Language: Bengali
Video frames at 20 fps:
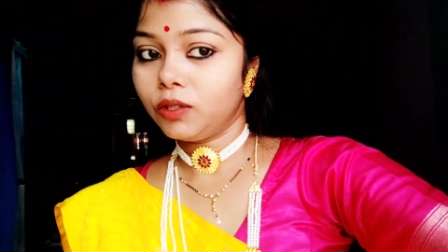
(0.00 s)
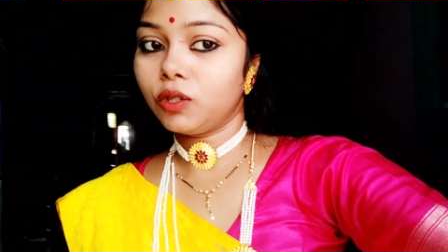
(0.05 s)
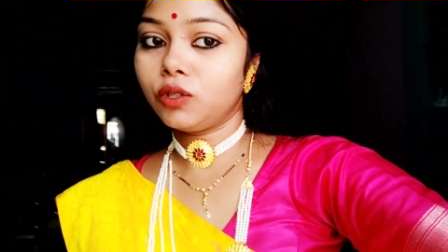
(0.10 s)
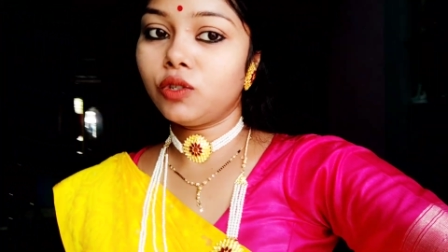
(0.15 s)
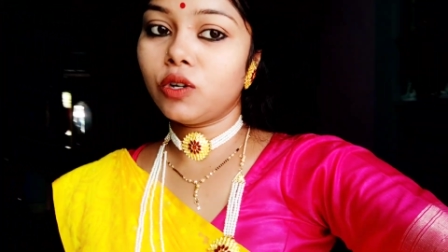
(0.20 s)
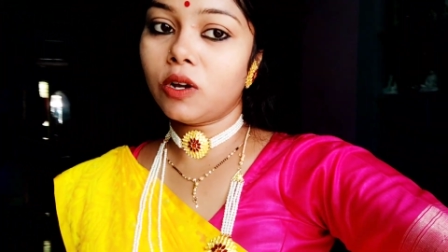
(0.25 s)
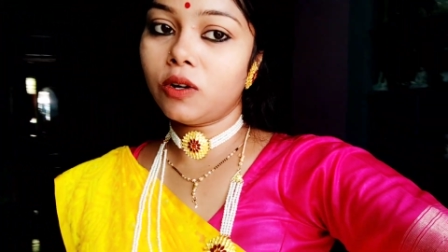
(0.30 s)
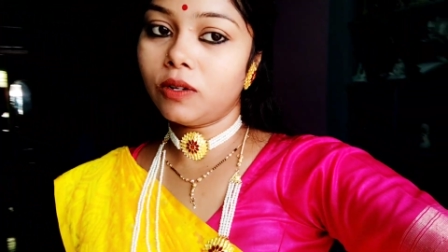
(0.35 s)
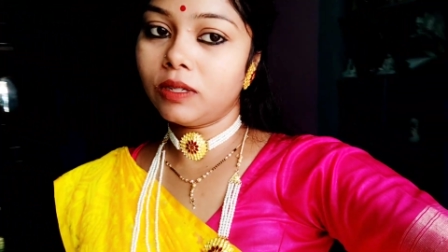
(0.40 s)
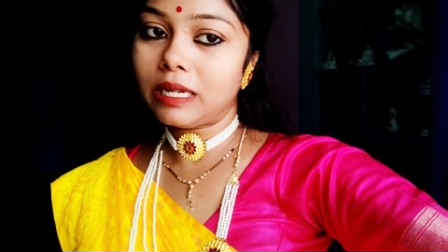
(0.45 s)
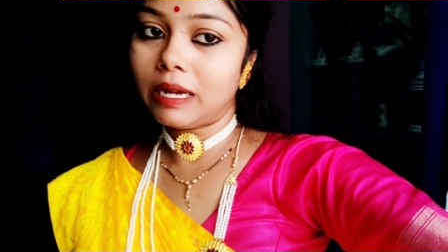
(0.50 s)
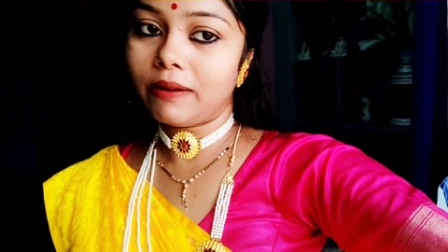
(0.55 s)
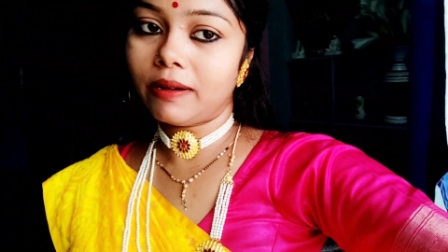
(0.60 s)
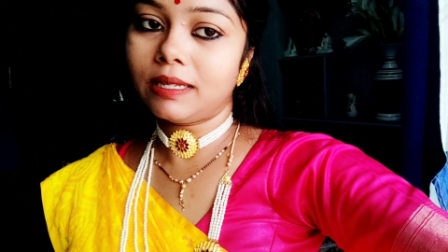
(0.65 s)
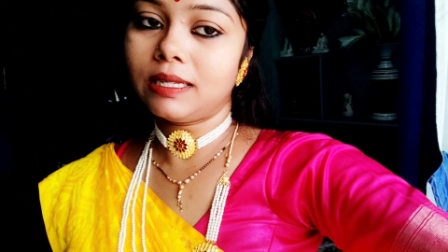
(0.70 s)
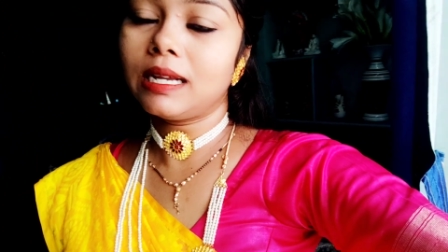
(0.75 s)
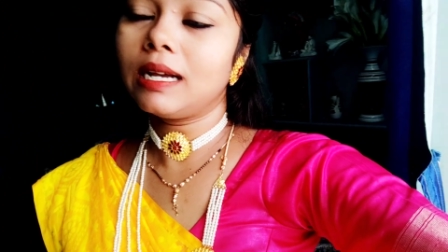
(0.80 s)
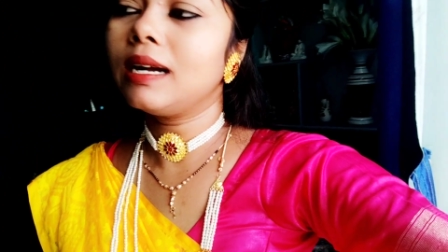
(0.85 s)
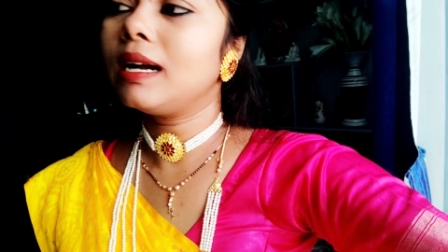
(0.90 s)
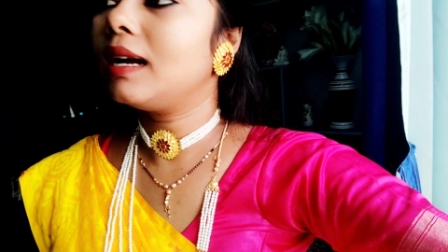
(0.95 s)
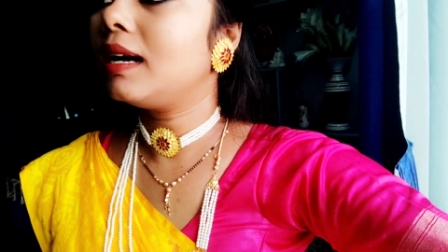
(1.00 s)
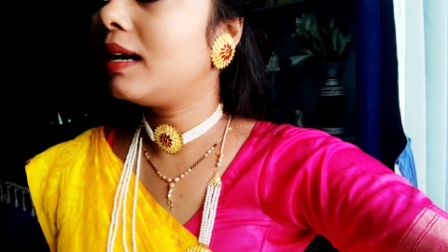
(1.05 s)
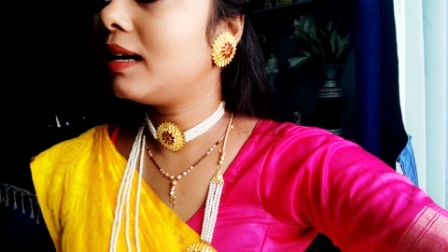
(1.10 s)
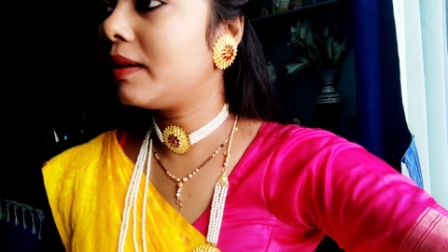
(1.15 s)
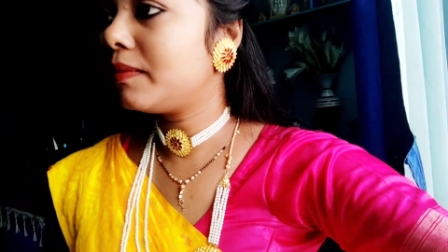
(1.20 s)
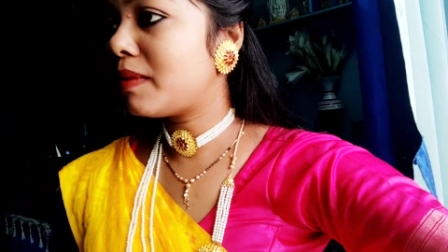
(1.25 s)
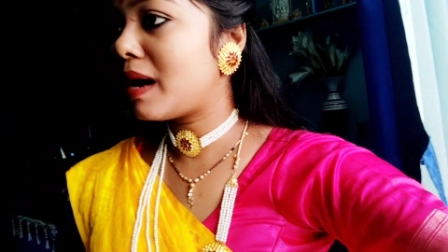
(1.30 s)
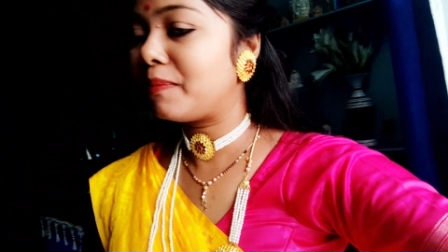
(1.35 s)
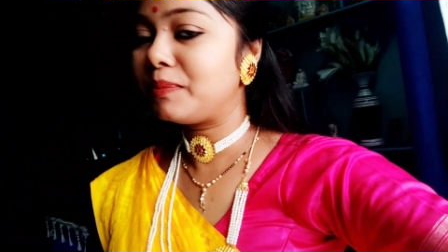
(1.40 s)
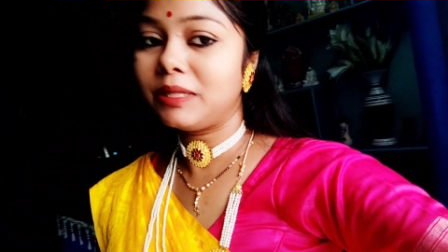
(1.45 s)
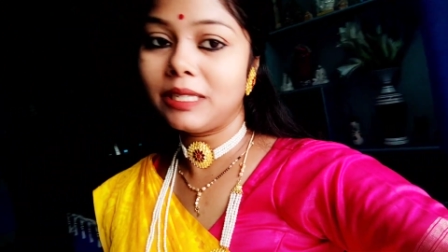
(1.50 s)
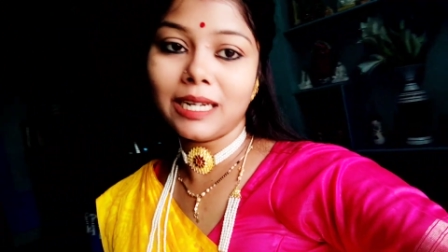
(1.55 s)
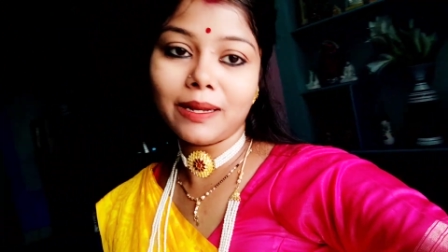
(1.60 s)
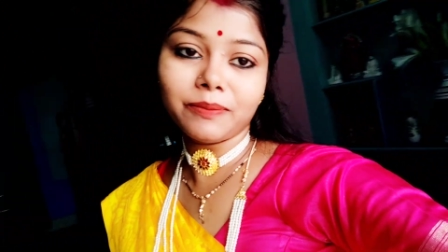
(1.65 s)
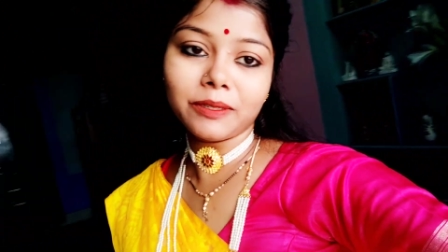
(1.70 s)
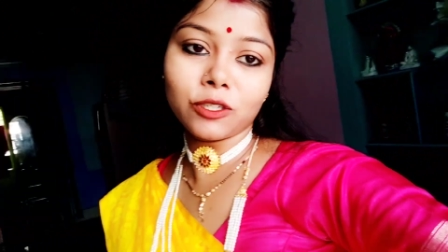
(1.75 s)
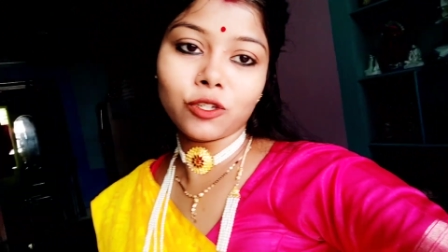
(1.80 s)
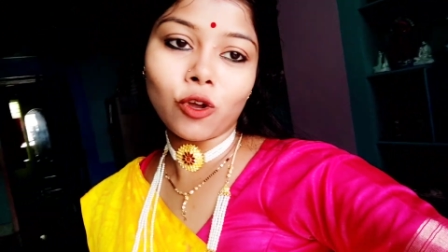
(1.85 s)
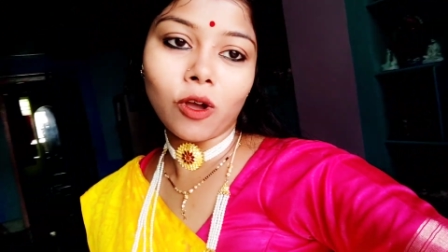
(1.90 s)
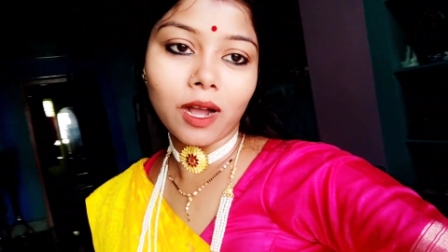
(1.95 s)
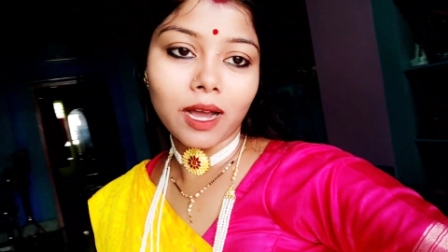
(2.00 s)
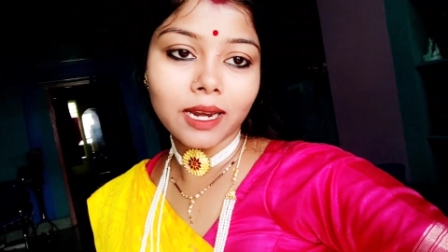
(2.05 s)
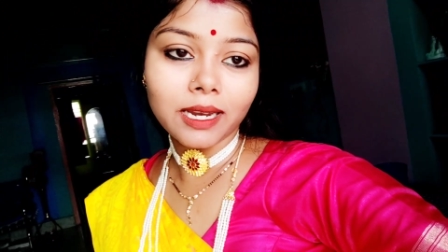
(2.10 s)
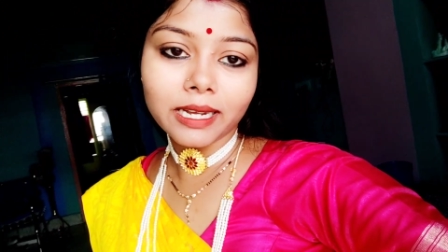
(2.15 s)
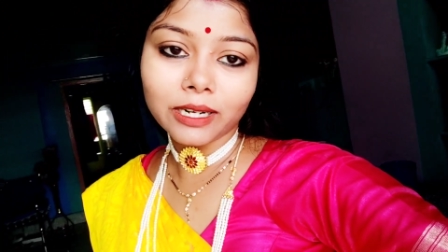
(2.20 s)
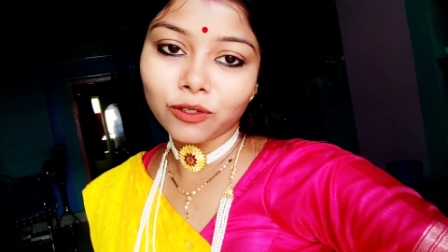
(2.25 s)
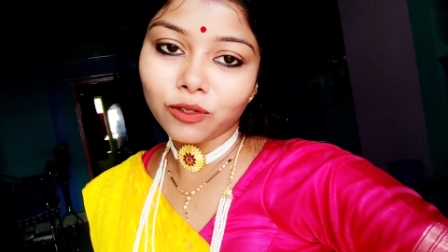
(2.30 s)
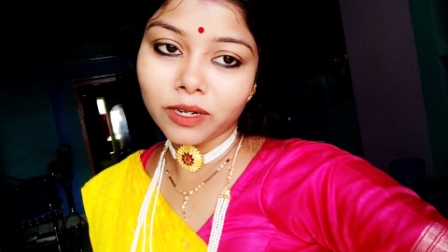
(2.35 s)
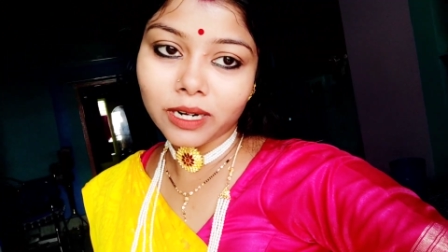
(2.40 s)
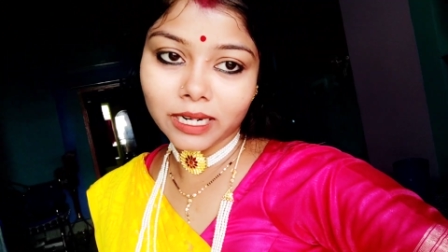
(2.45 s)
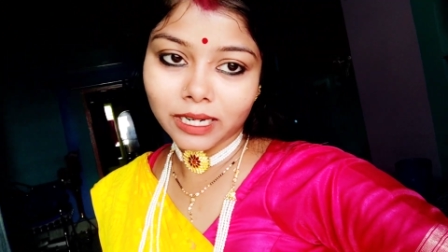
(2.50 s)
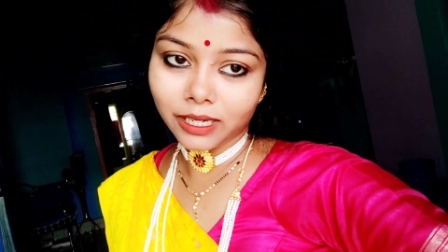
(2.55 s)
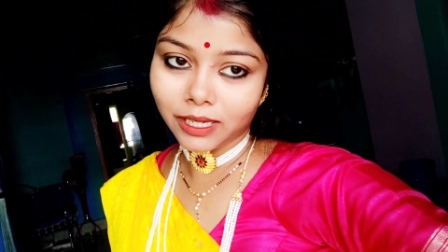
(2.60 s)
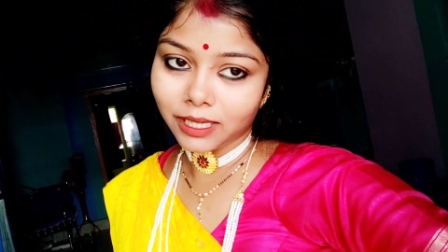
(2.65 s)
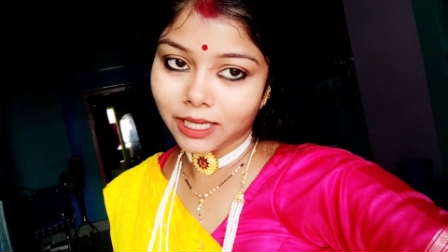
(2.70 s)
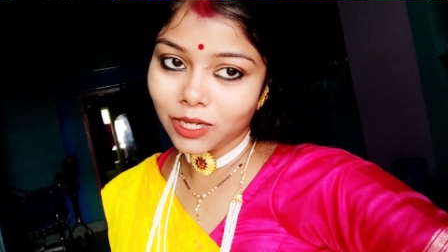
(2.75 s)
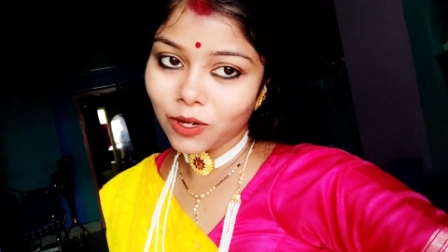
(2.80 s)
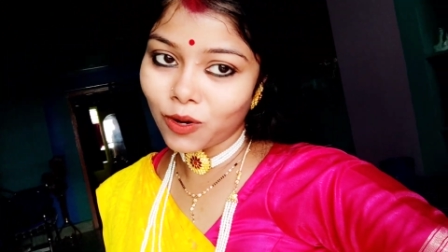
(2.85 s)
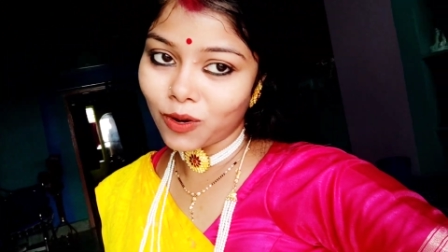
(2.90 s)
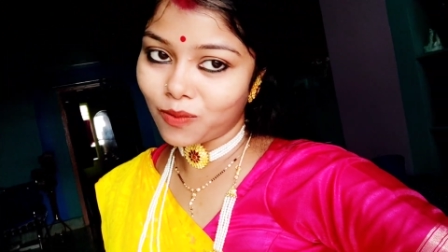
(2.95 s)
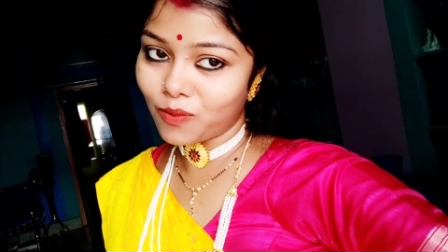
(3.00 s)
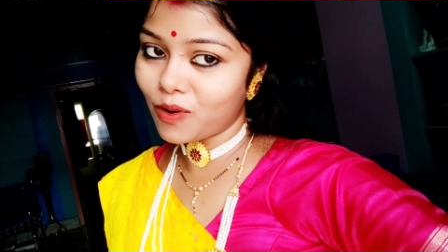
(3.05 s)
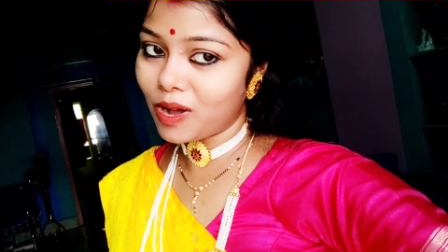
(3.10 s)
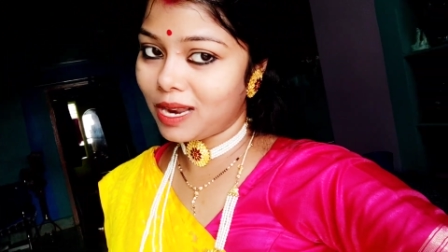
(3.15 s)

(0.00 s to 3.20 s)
চলো যাওয়া যাক আর ভাবছিলাম যে সকালে একটু রেডি রেডি হবো